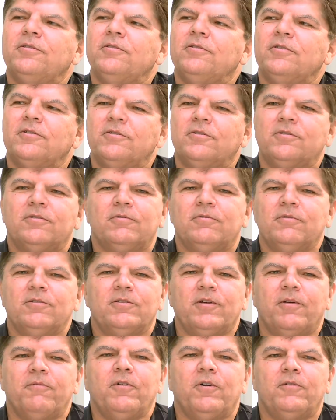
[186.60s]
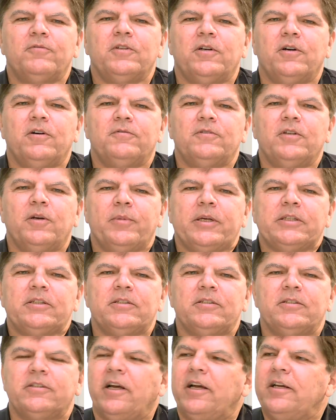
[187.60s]
und das ist einfach auf der, auf der
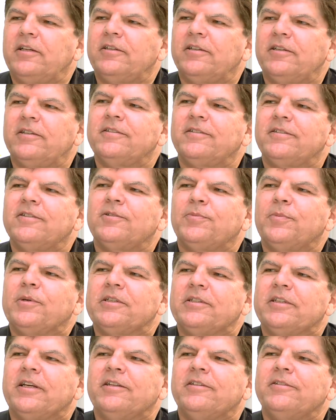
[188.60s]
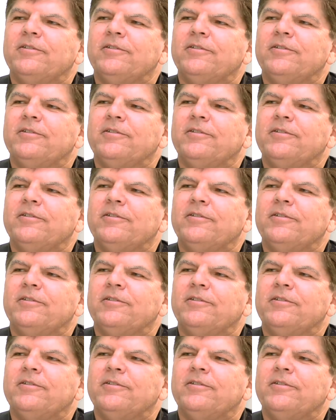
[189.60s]
Messeseite ist das präsent